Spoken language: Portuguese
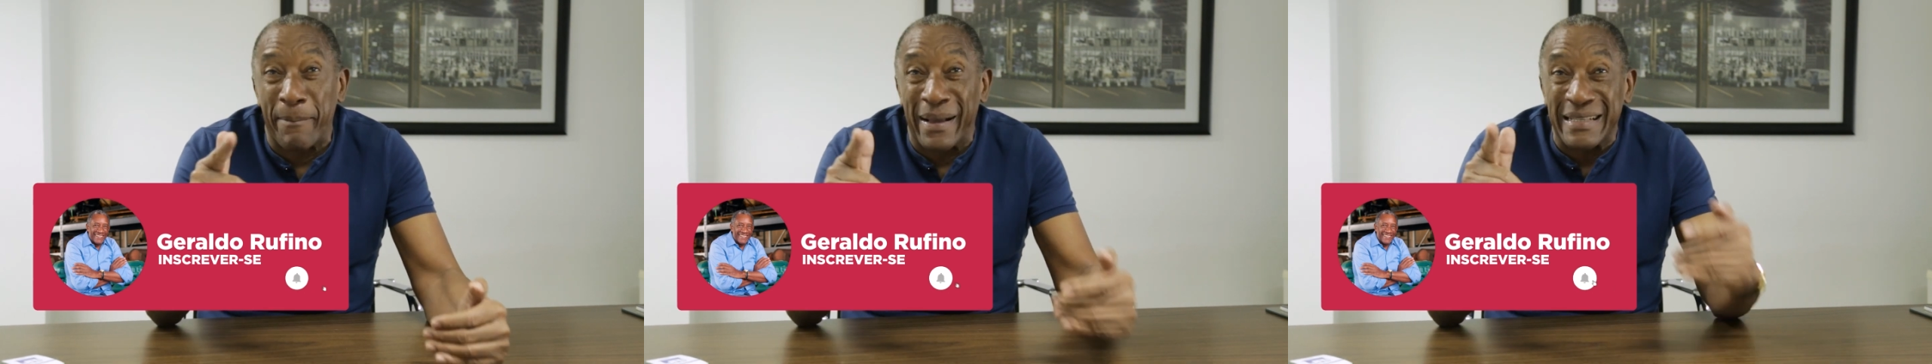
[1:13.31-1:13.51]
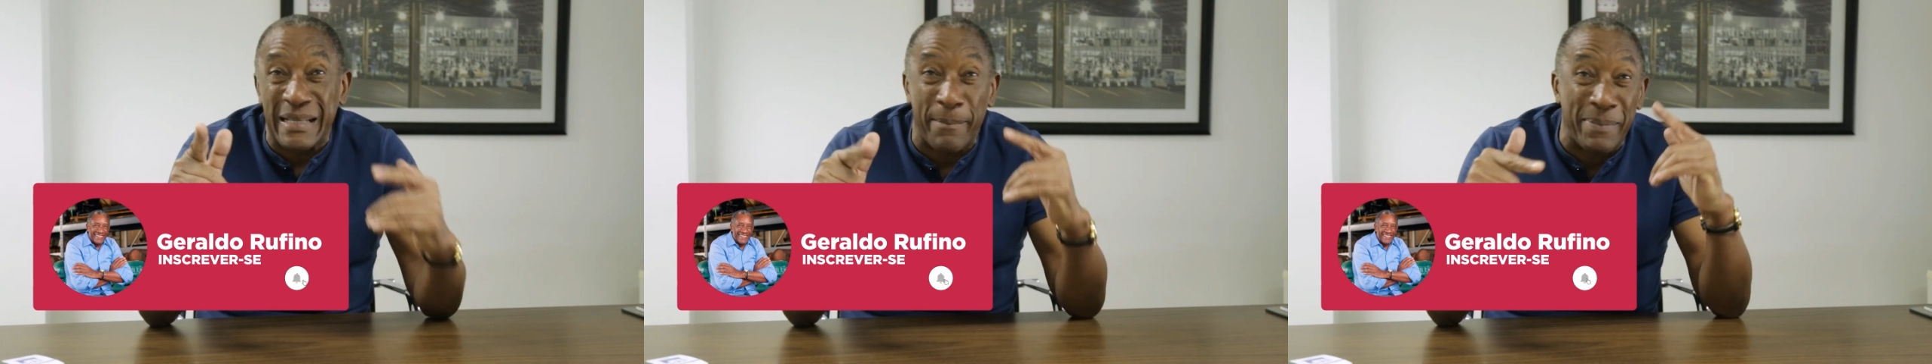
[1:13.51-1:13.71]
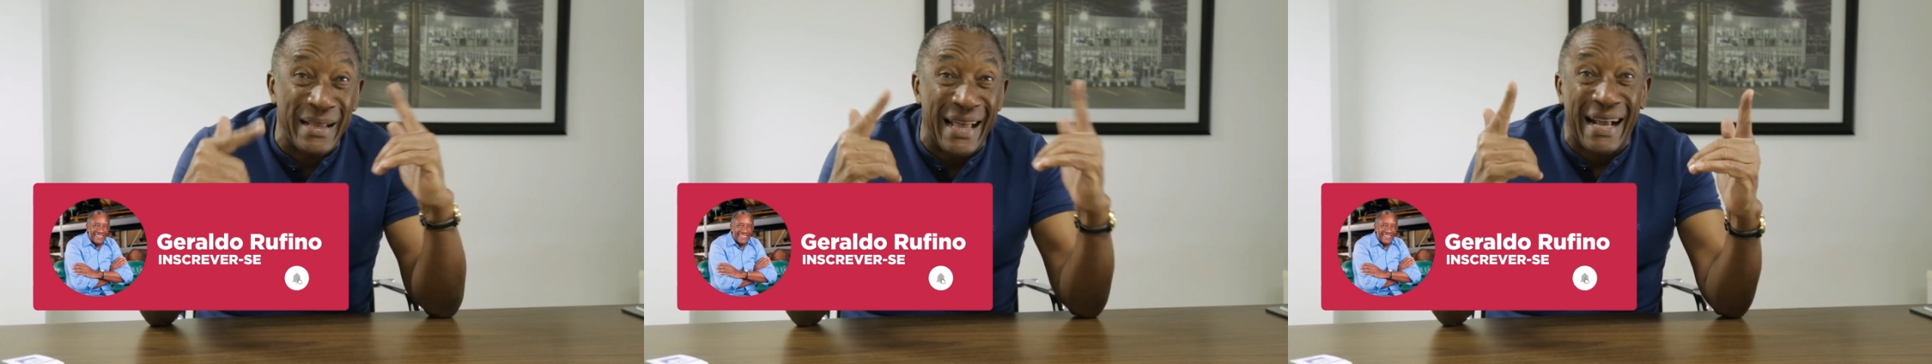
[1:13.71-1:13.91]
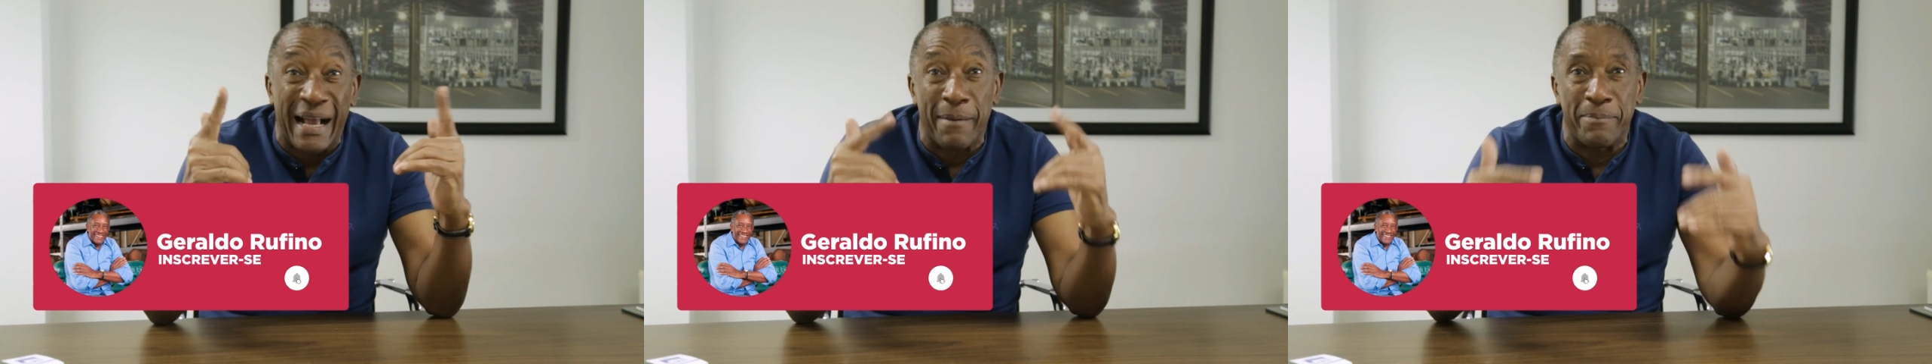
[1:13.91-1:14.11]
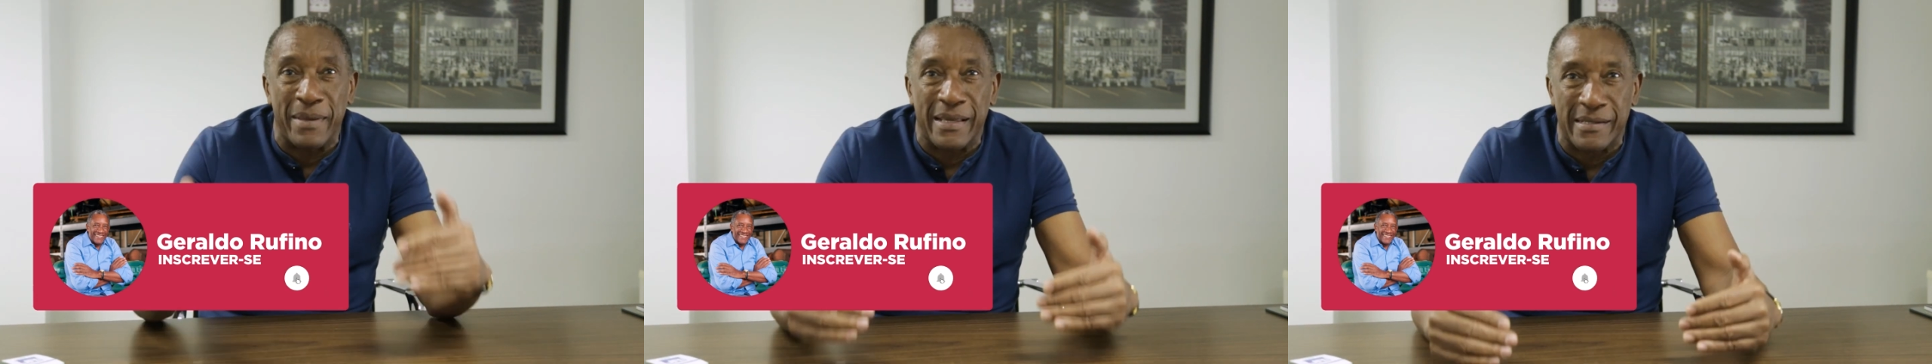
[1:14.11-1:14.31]
passar pela
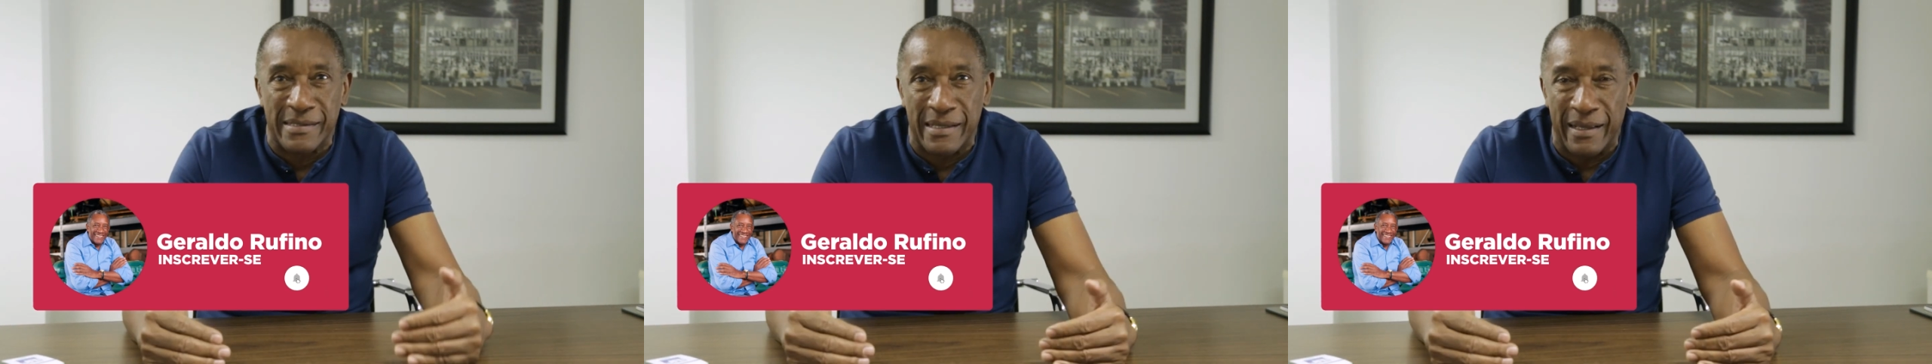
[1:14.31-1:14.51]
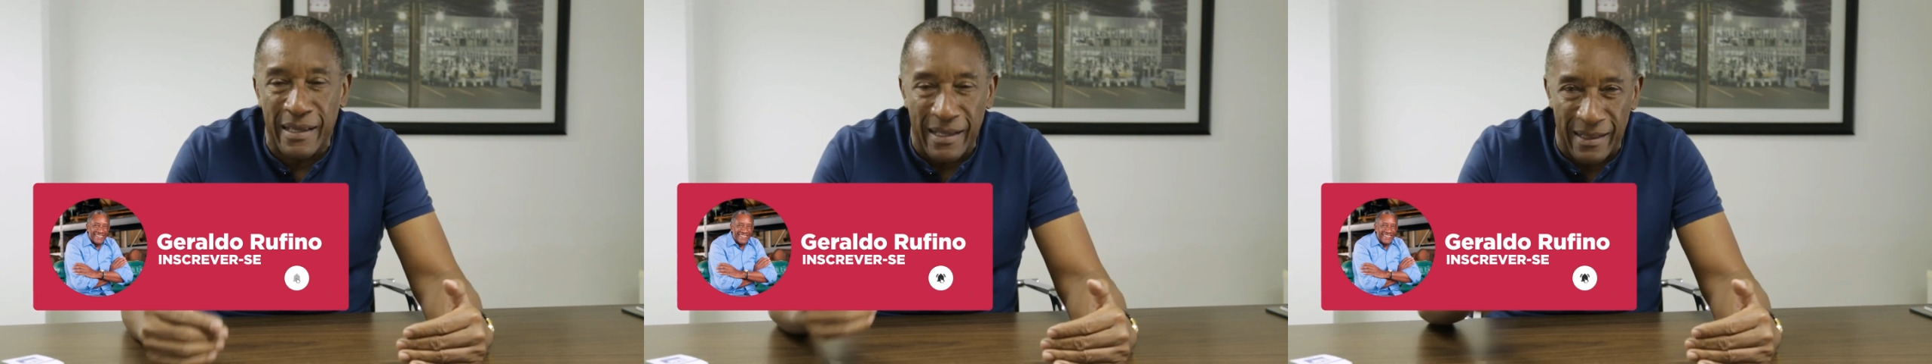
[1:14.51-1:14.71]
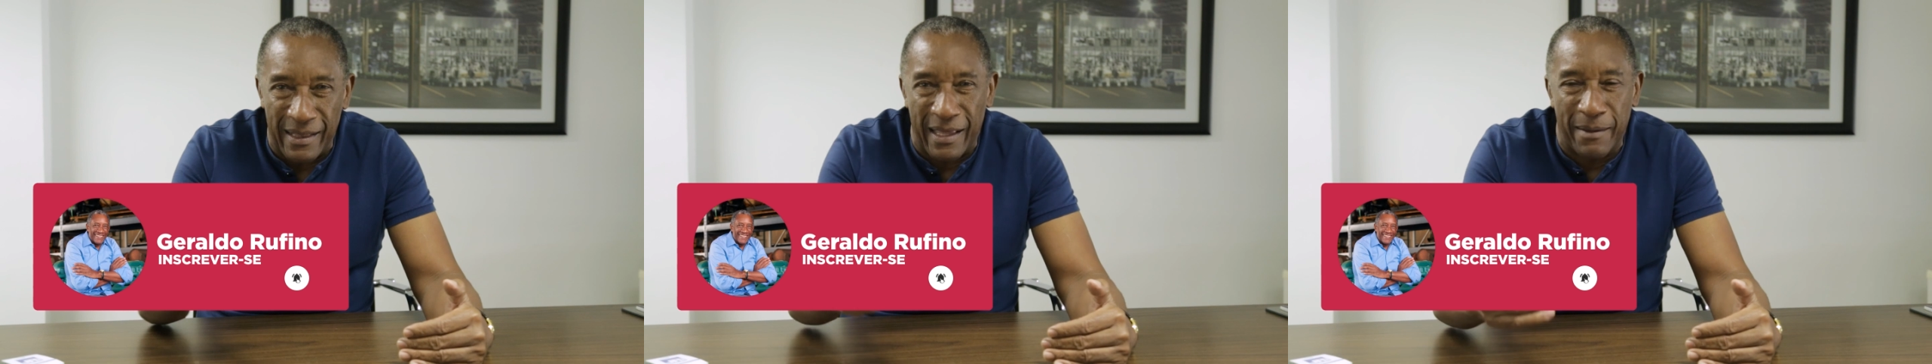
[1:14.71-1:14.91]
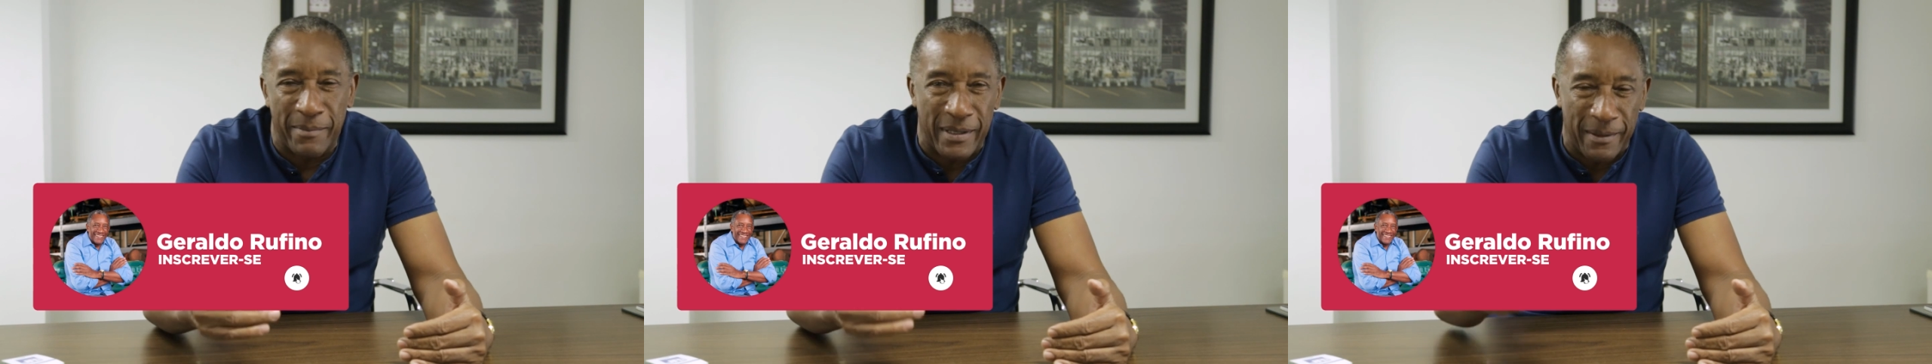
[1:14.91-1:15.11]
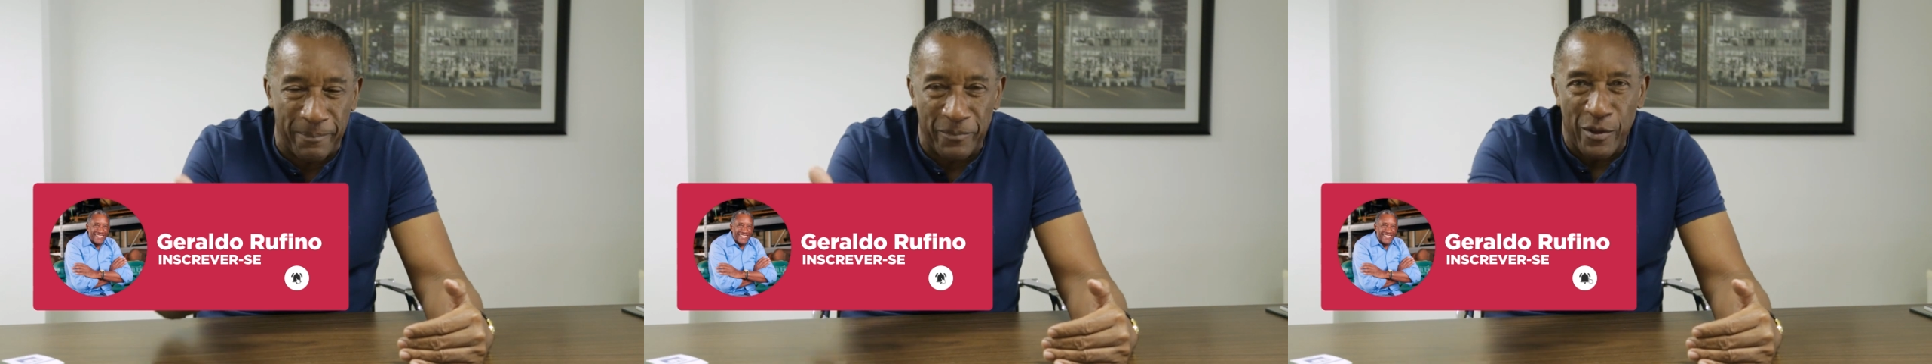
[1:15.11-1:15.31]
cabeça,
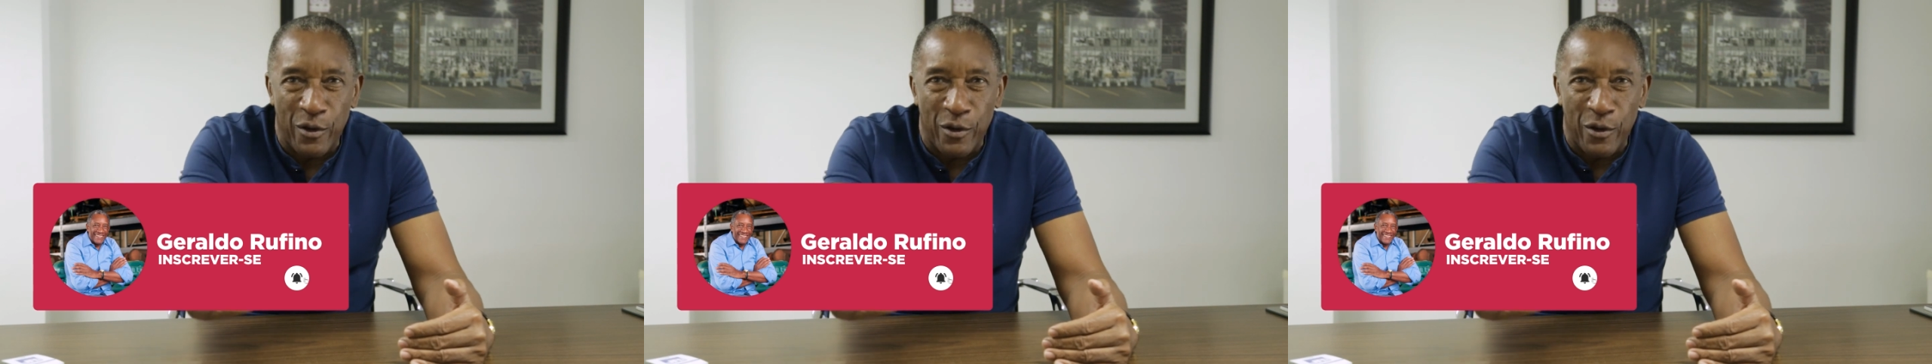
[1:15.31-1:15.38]
lembra,